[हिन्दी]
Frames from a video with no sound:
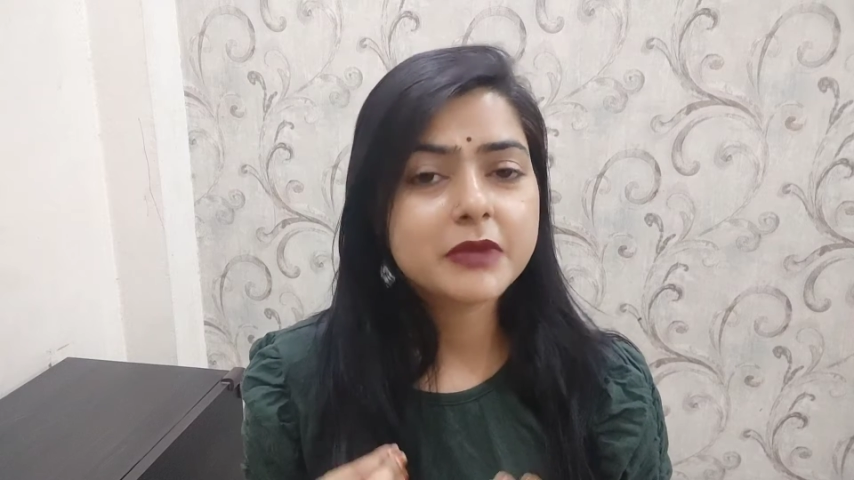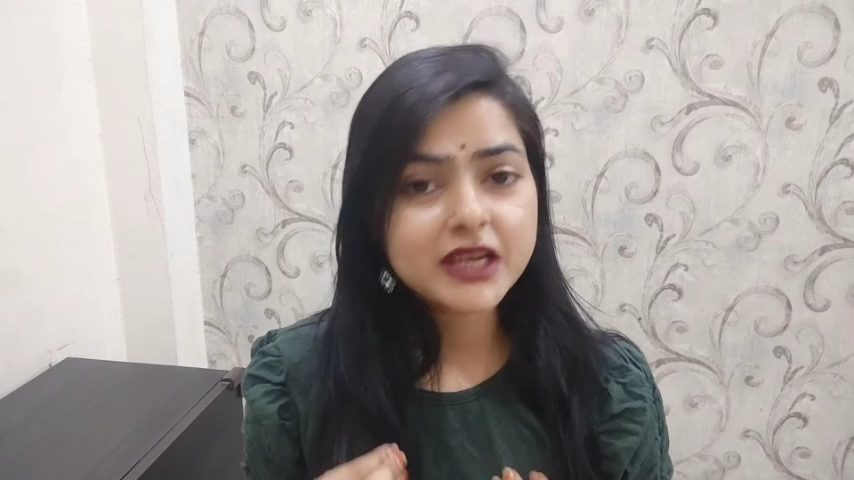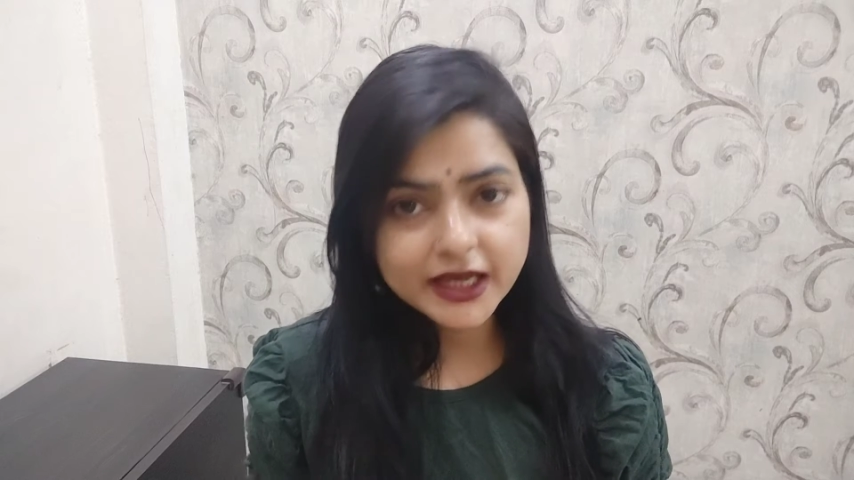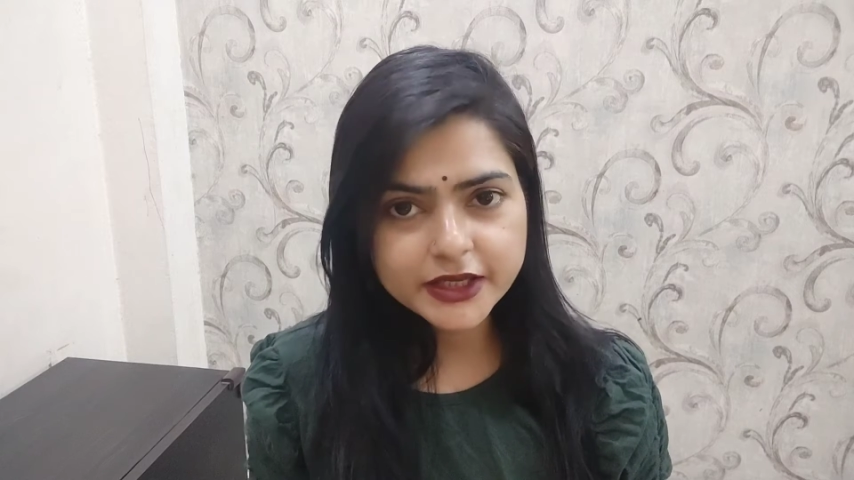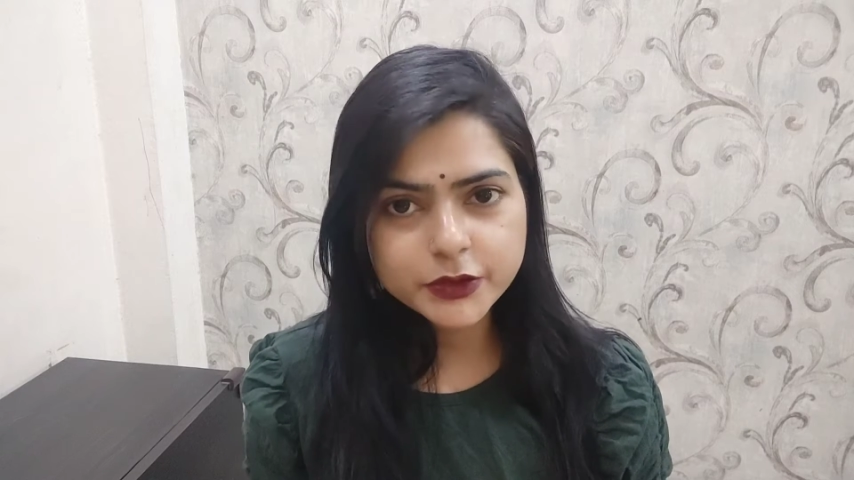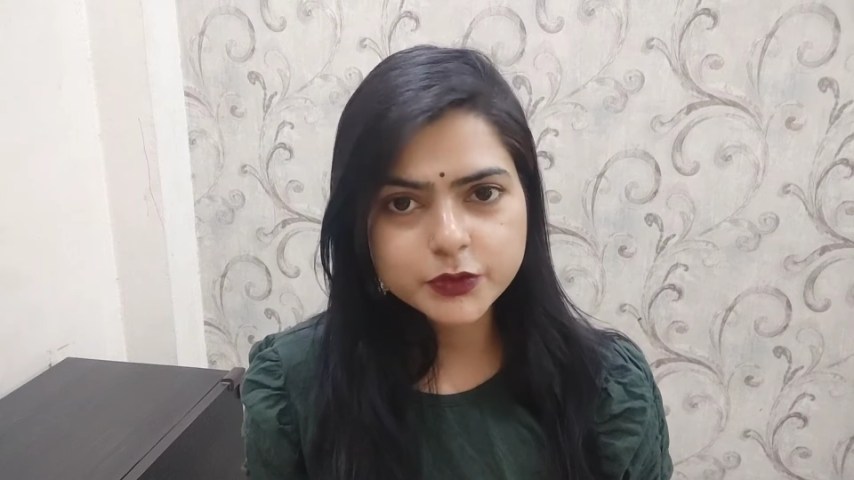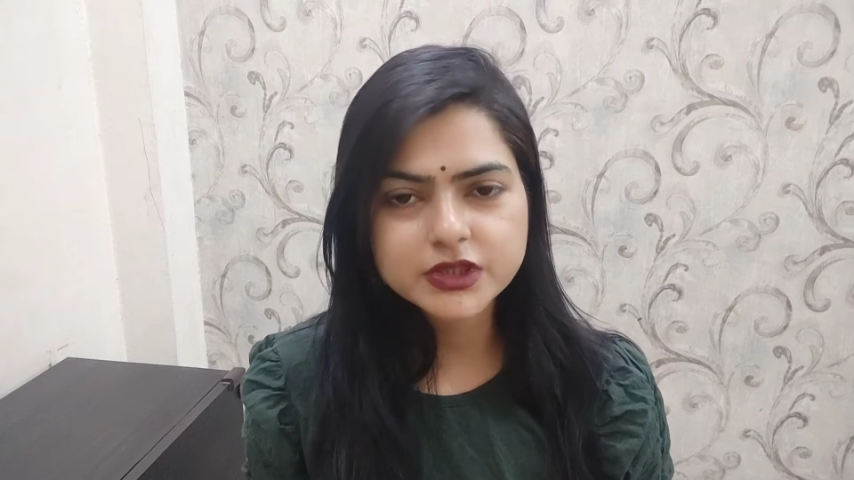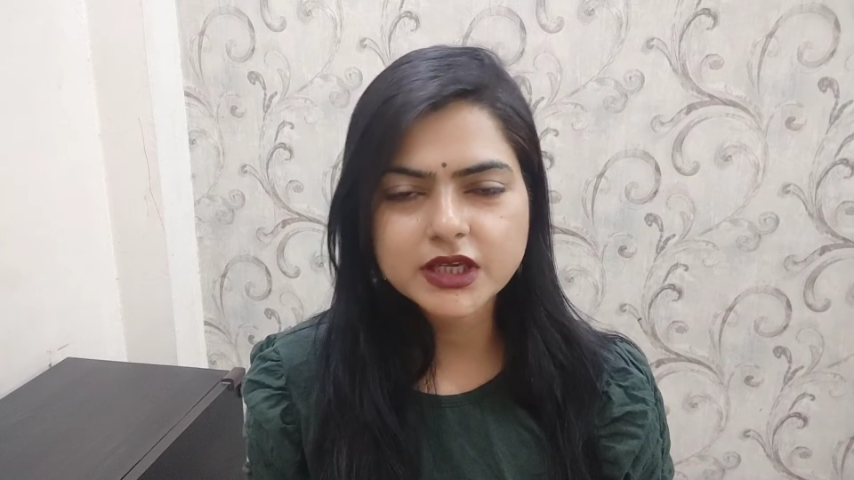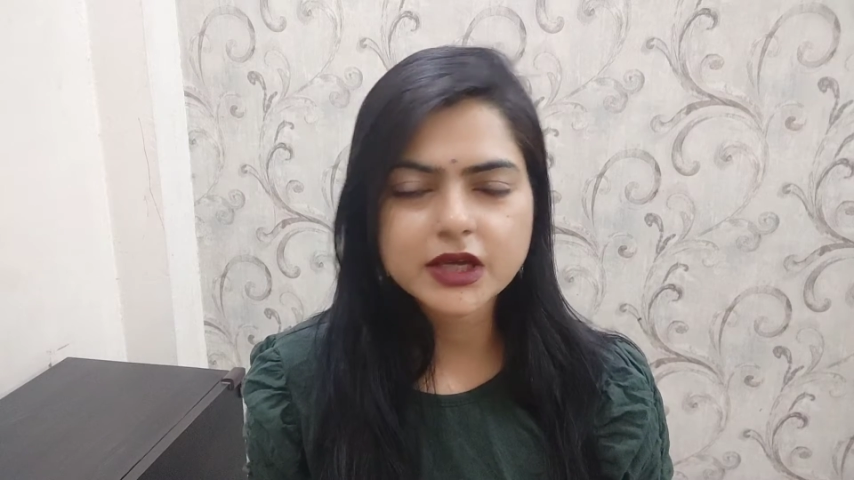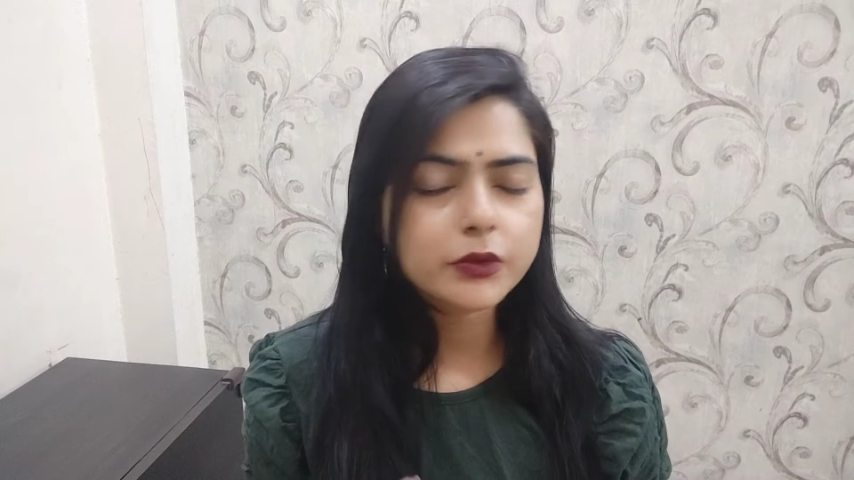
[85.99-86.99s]
मलाई यूज़
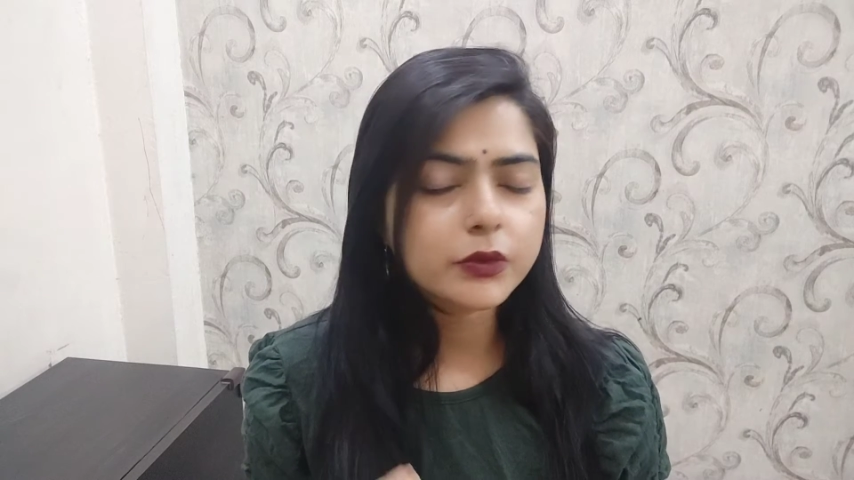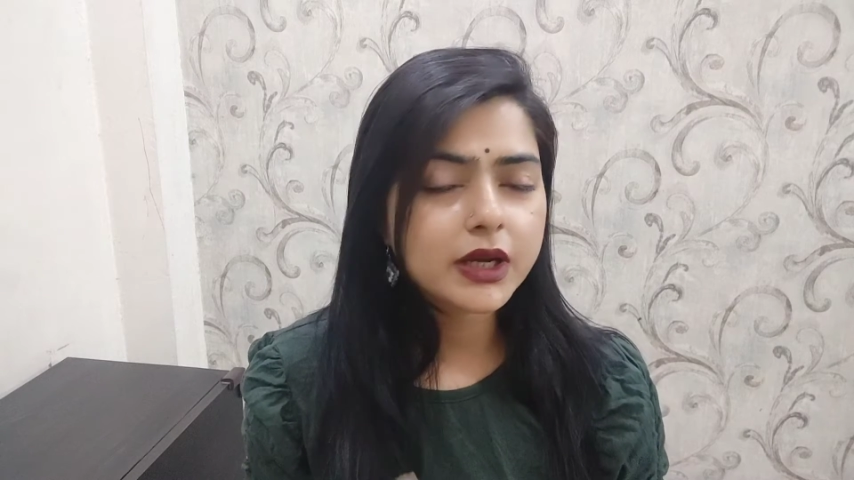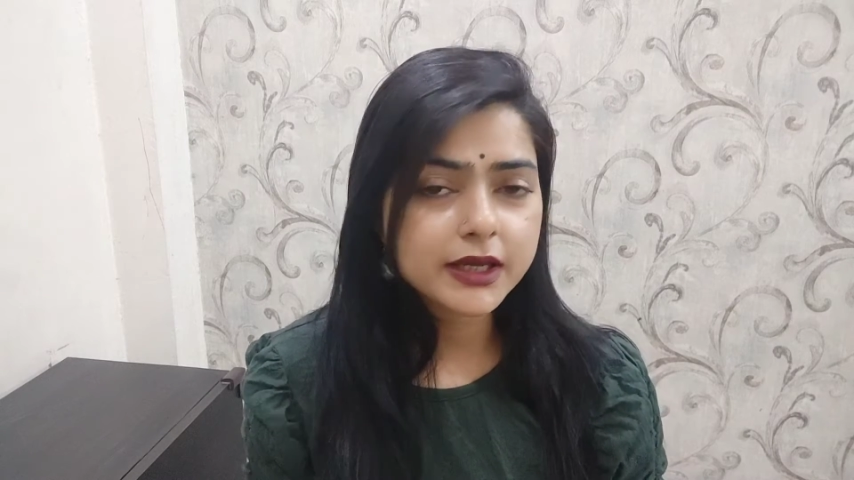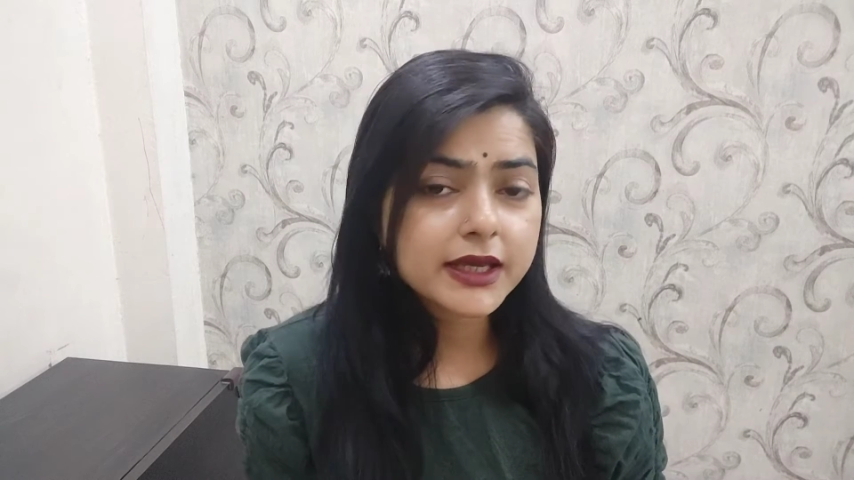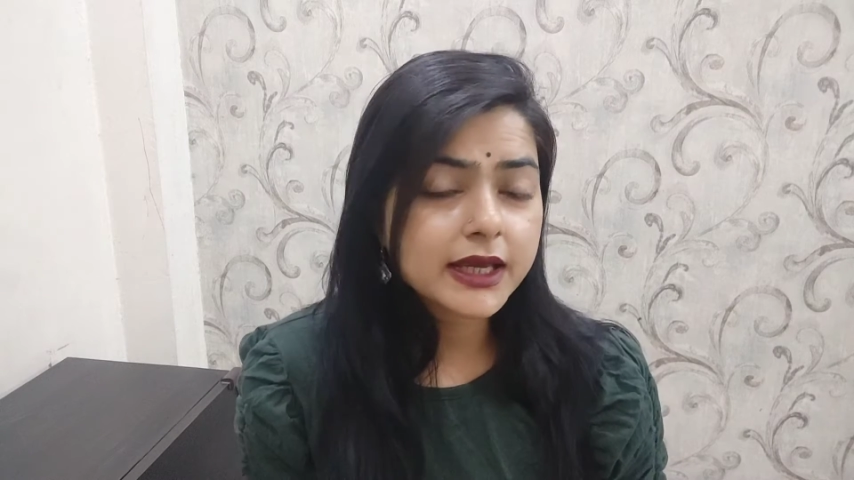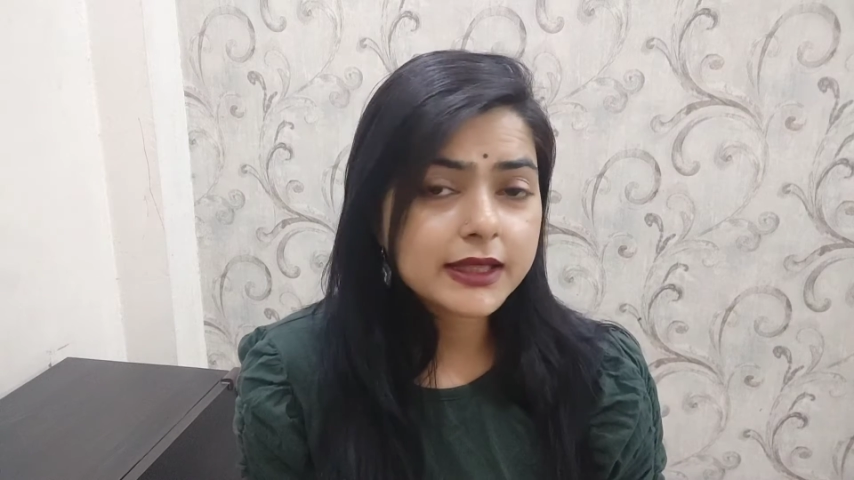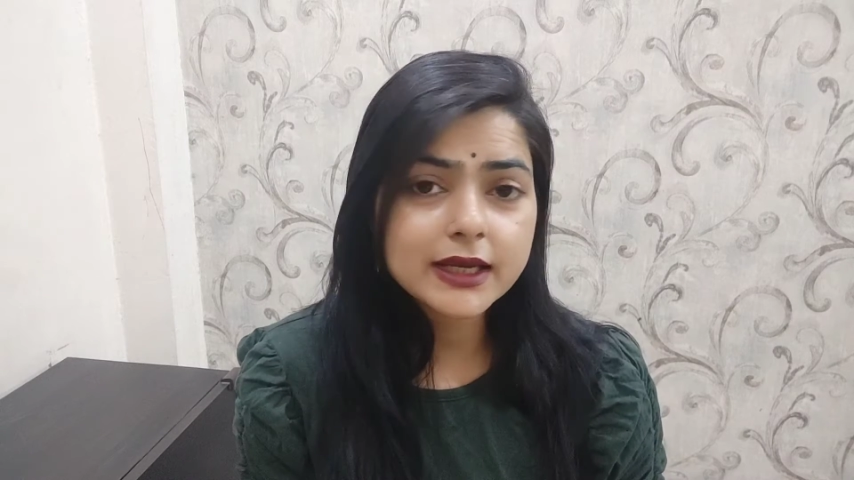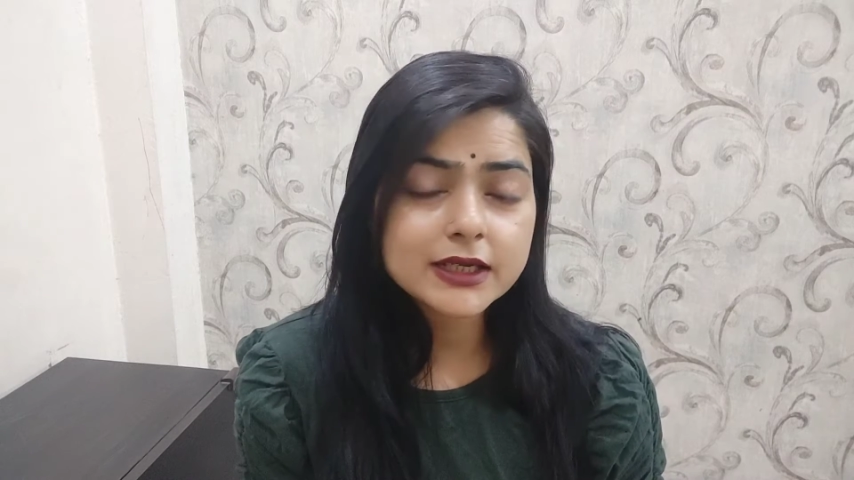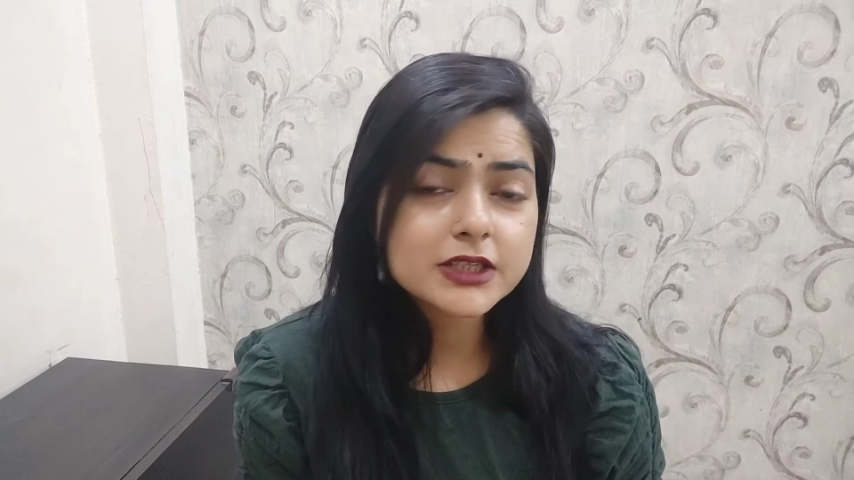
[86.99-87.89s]
किया हुआ है एंड दैट